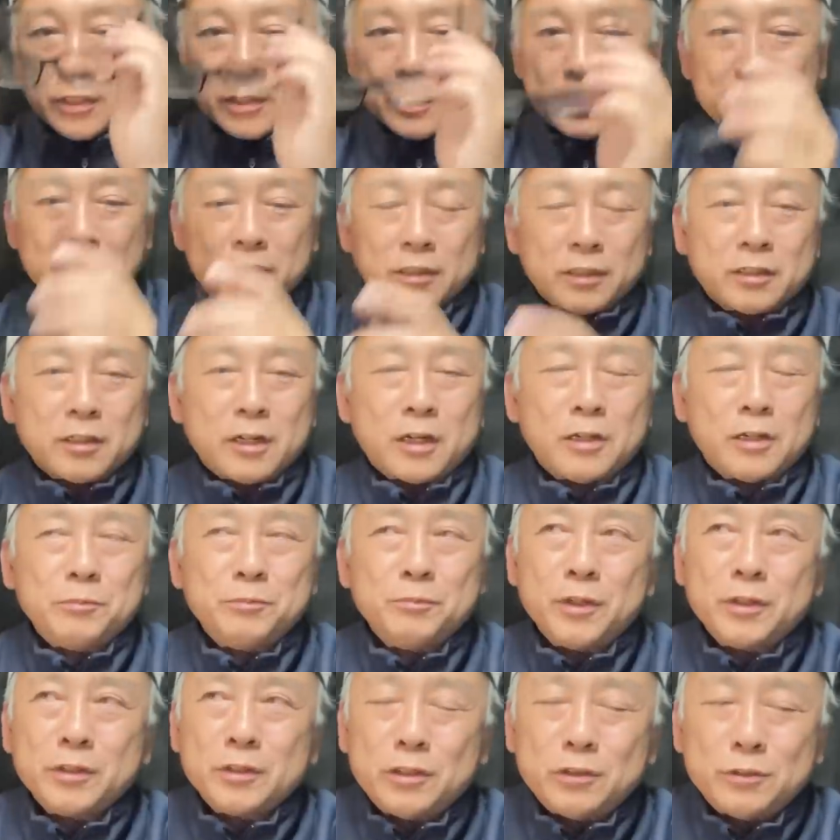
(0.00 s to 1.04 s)
えー、看
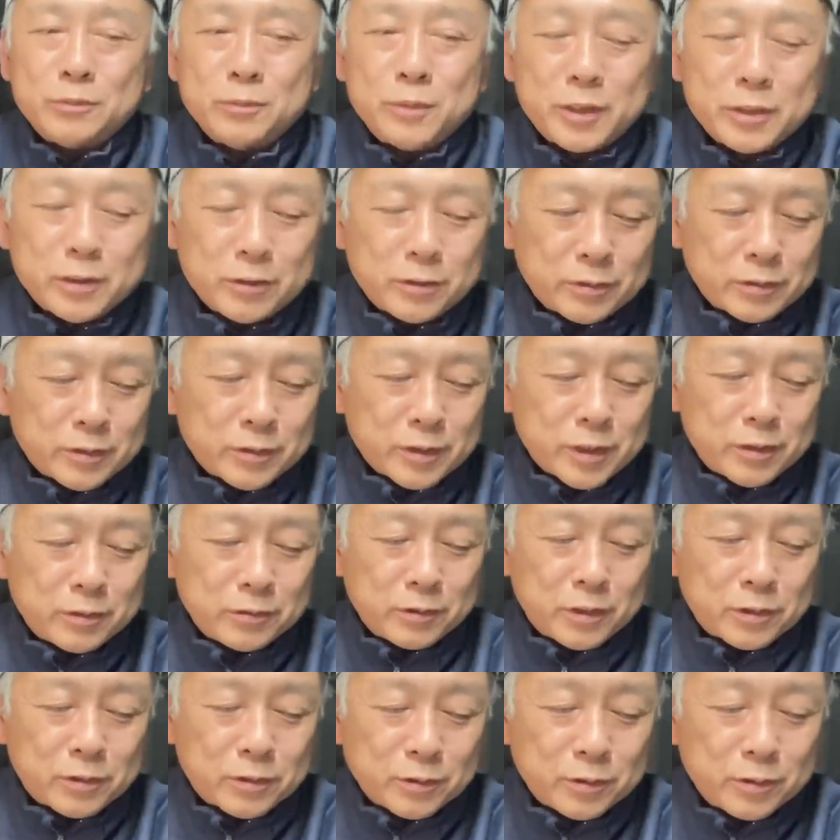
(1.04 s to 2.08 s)
板が埋まるような
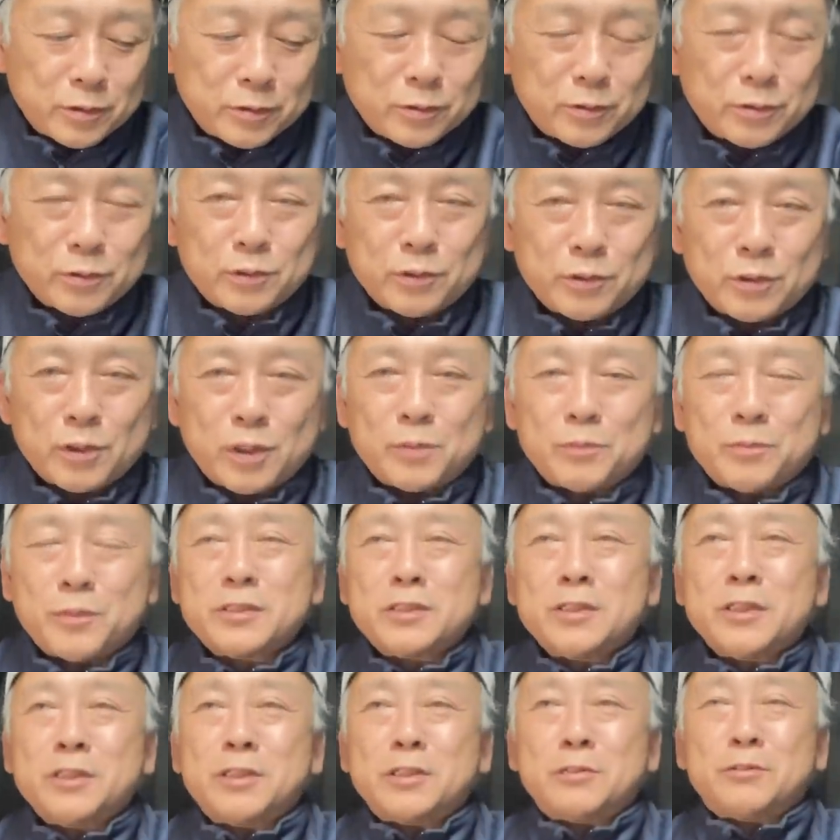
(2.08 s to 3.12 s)
雪ということでま
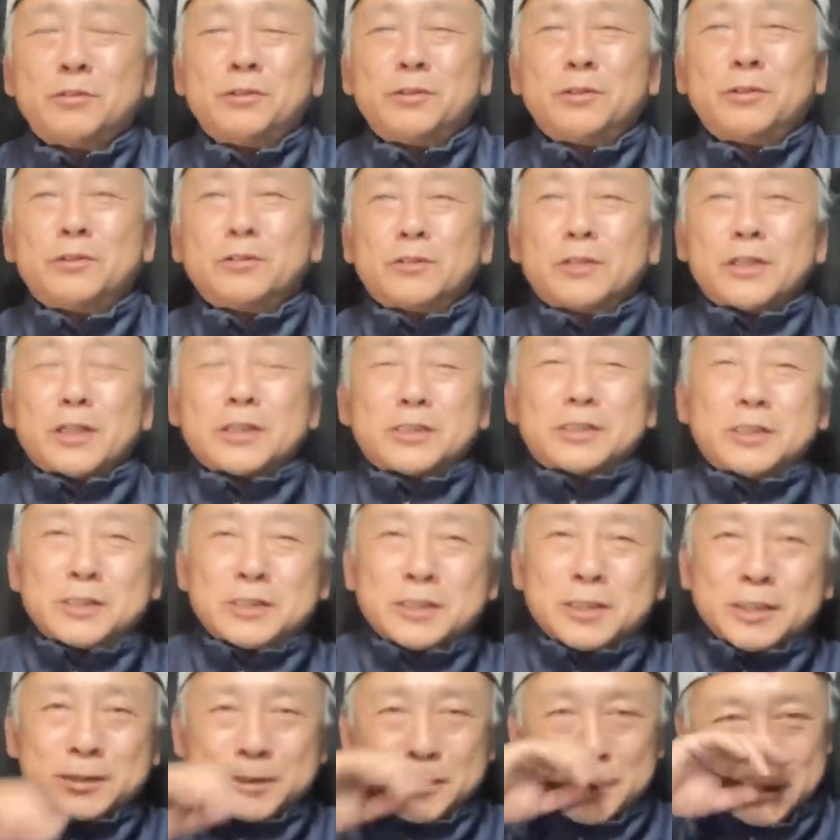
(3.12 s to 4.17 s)
さに冬らしい
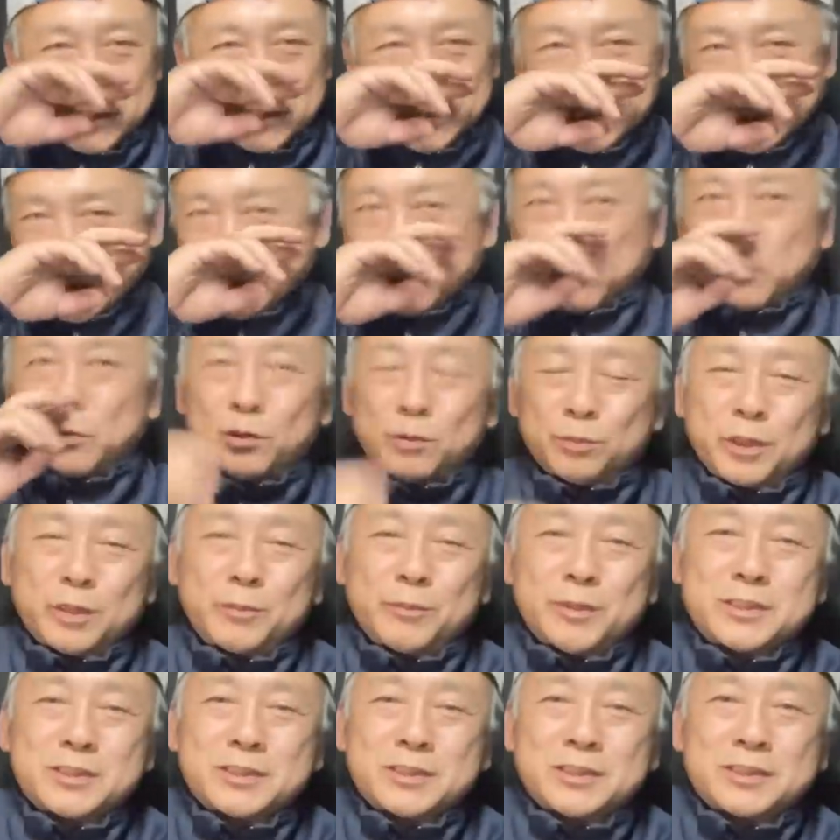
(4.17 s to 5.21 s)
写真だと思
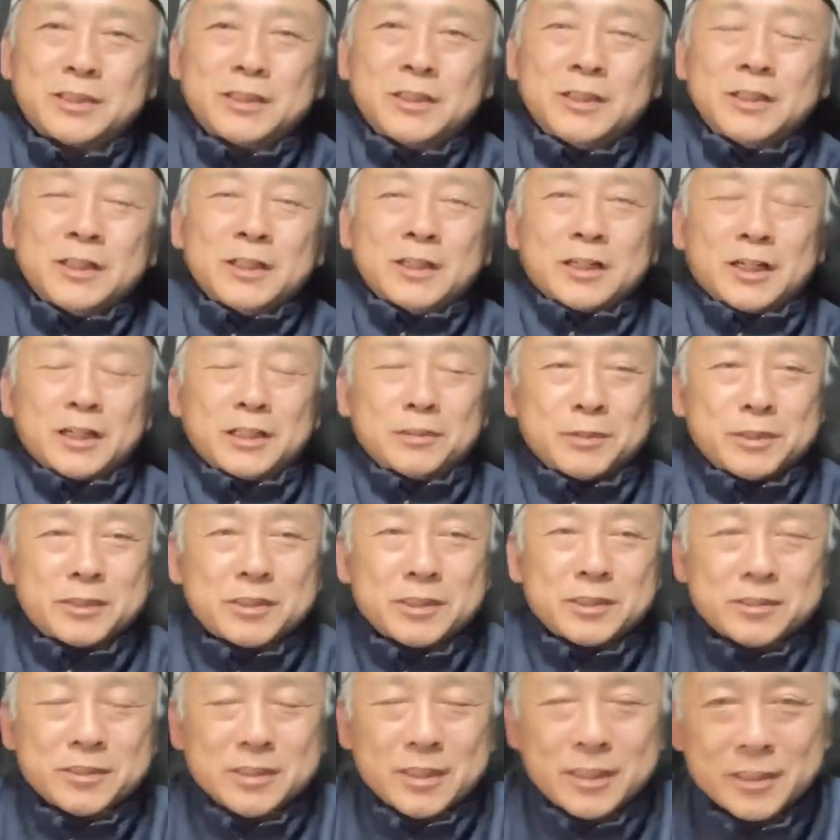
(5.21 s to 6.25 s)
いますはい
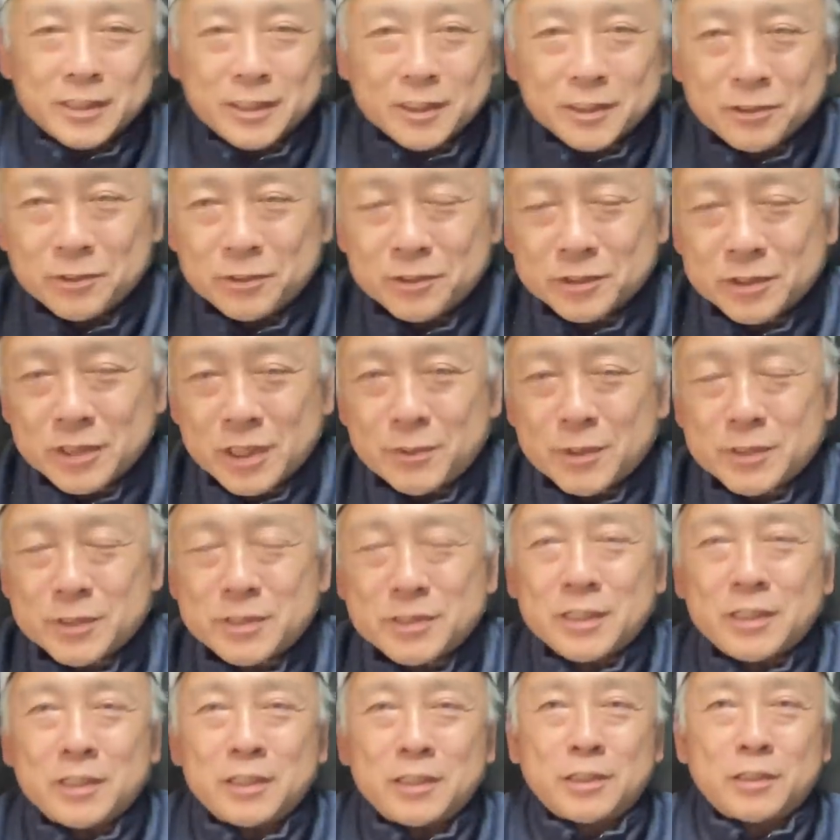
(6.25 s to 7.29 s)
ミシェルさんありがとうございま
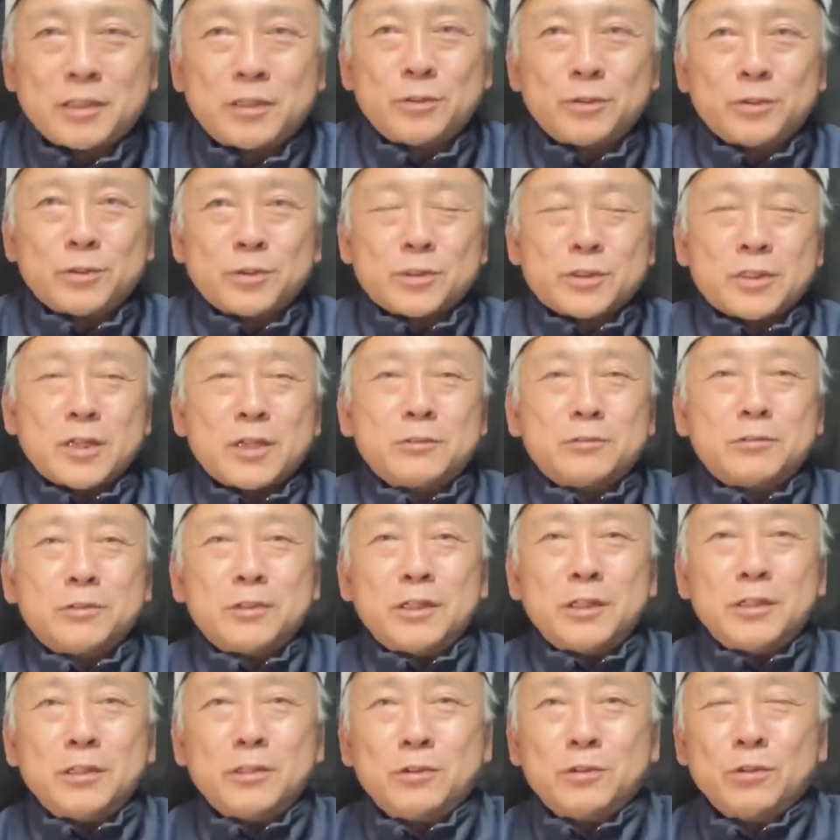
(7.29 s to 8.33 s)
す、えー、今日の作
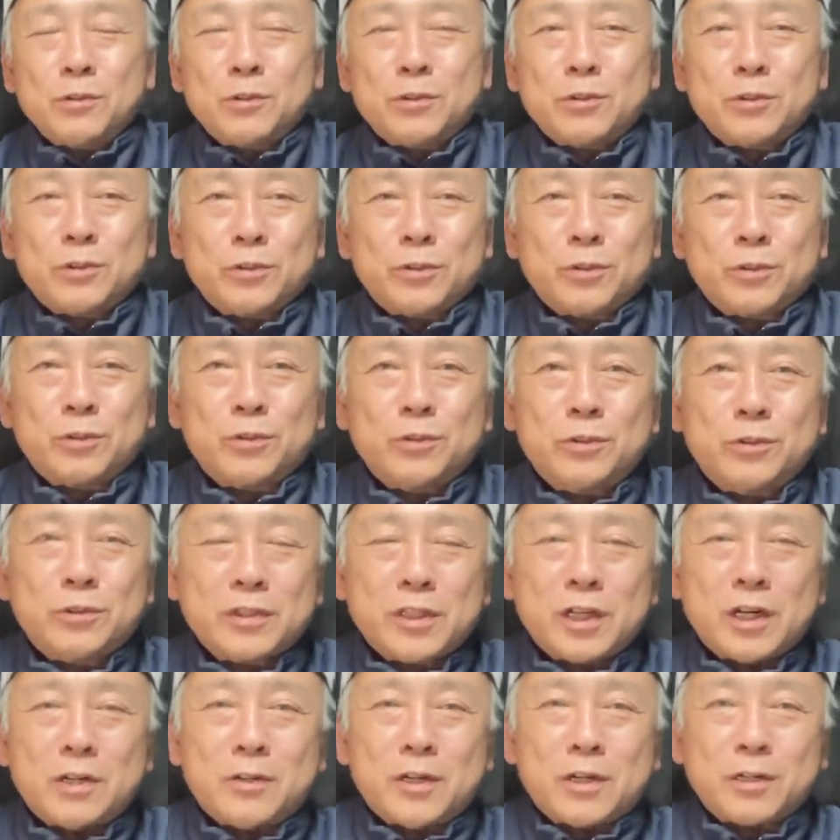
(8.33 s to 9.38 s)
品投稿の
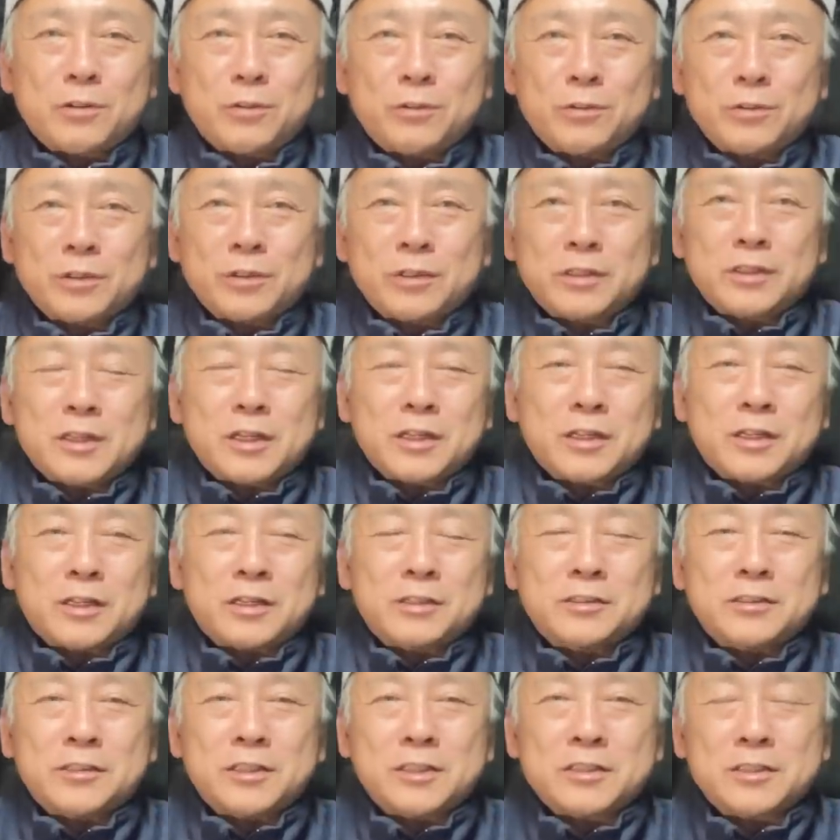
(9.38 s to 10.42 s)
コーナーはこんな
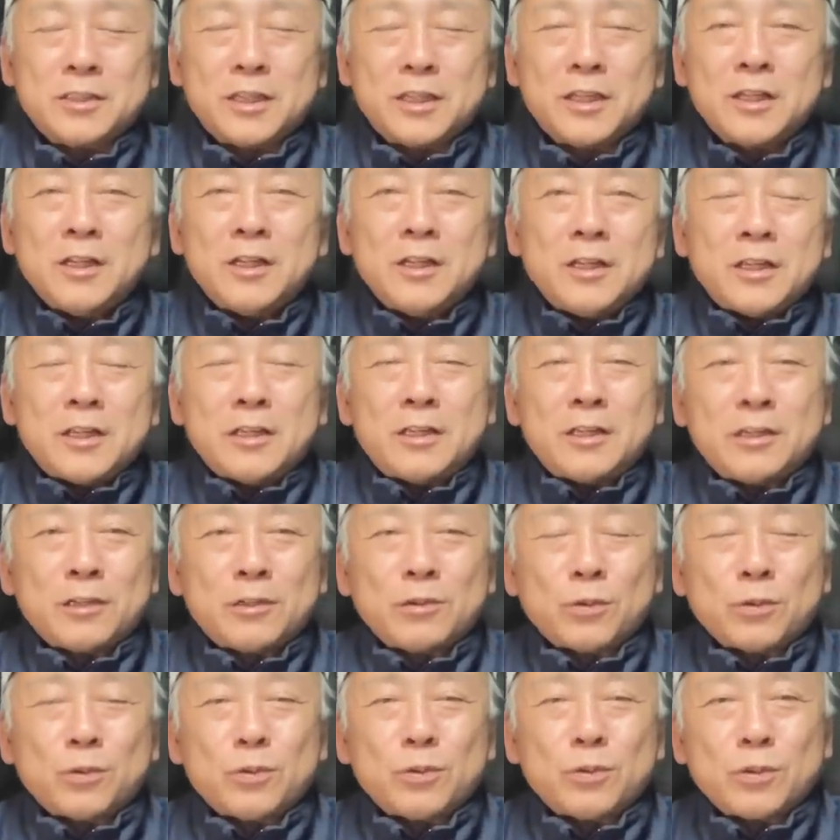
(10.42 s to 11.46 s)
感じですね、えー、
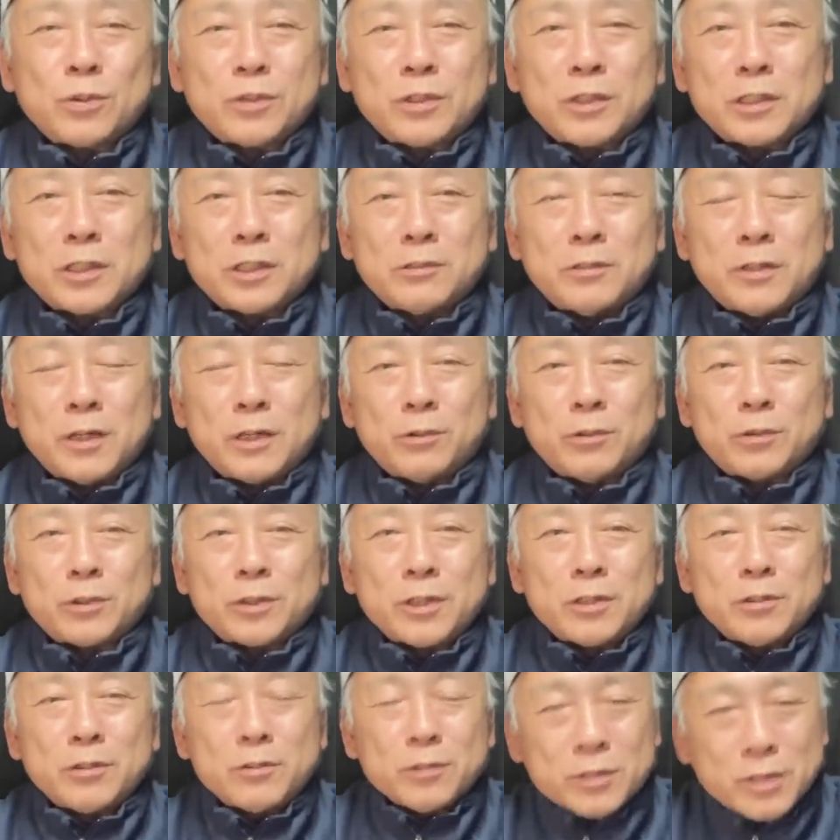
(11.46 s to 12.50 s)
ここからは
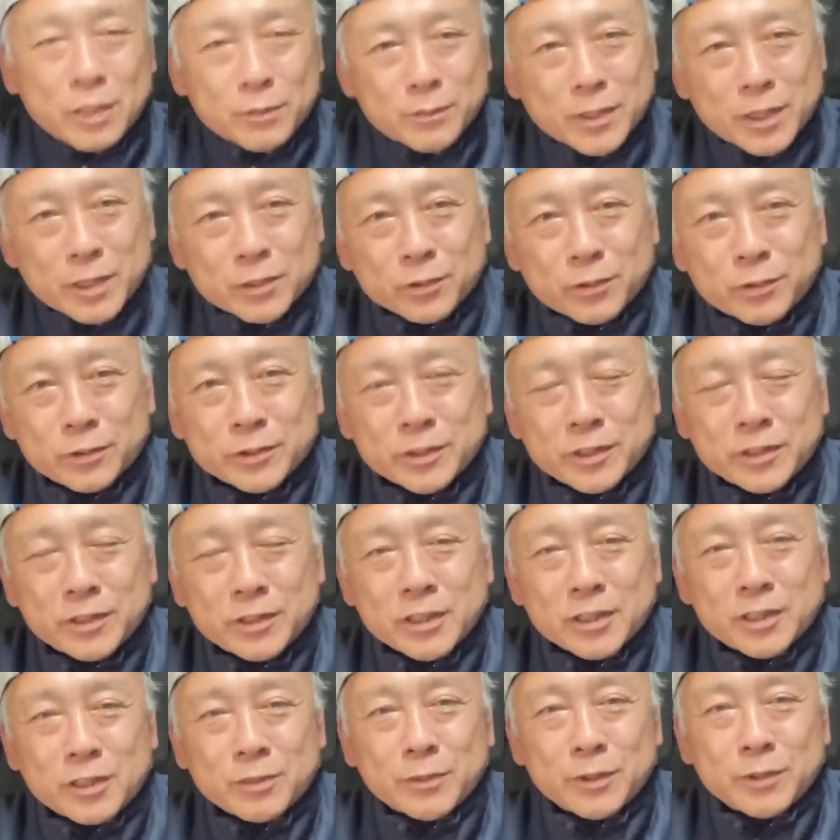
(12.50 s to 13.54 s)
俺のカメラのコーナーに
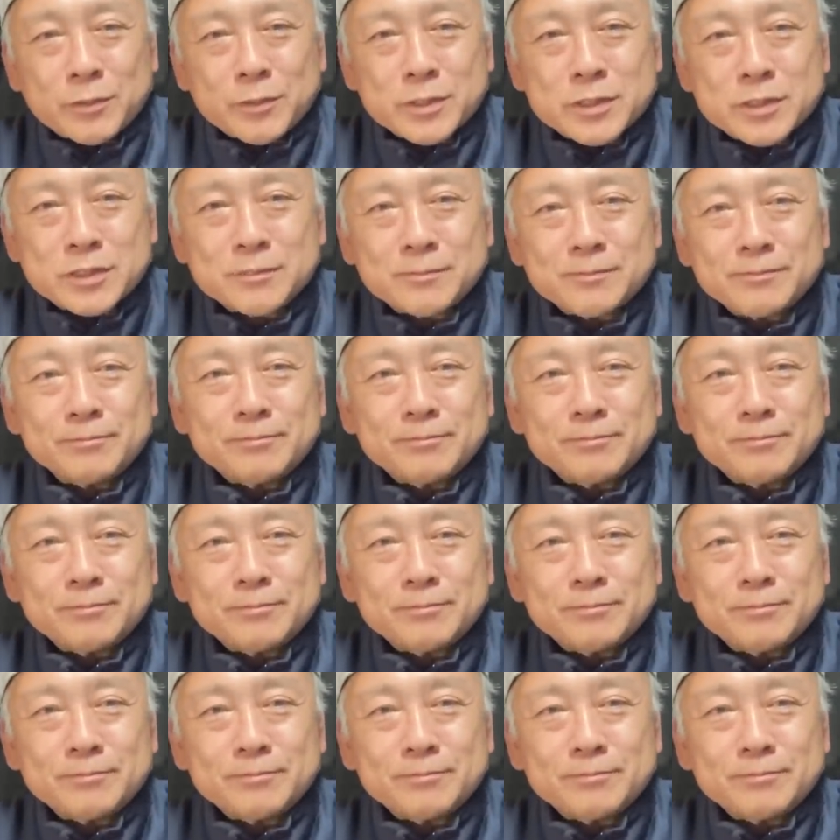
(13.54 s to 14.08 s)
なってまいります